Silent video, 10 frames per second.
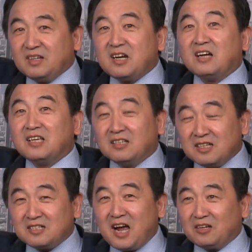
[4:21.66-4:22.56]
长江
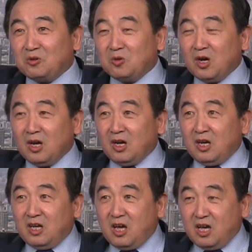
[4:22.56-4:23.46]
的上游，
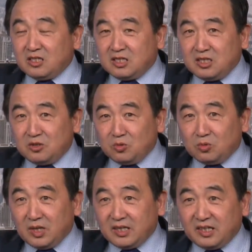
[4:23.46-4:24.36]
呃，进
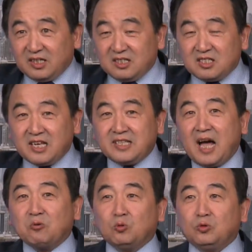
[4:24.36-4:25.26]
入了这个三
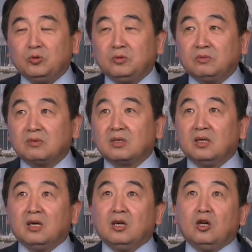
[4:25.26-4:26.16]
峡库区。
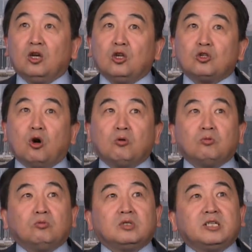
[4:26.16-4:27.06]

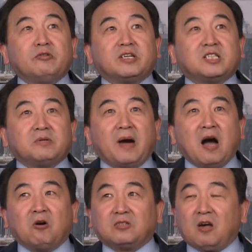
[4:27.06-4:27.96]
从七月十八
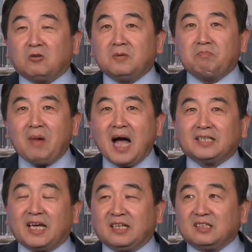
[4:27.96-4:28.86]
号早晨八
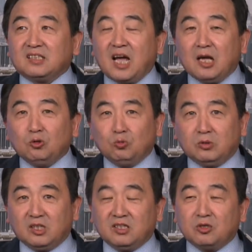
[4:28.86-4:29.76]
点，它录
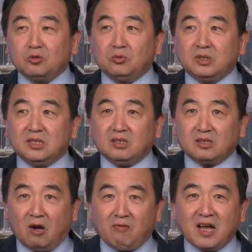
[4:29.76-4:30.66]
得的数字
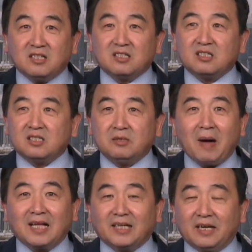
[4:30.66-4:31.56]
到晚上十
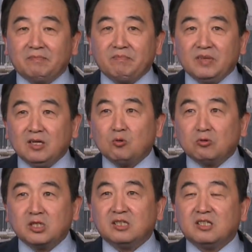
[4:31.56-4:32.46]
八点，一
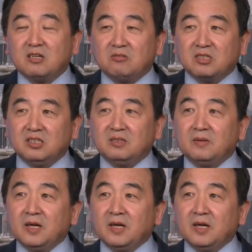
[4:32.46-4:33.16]
共十个小时，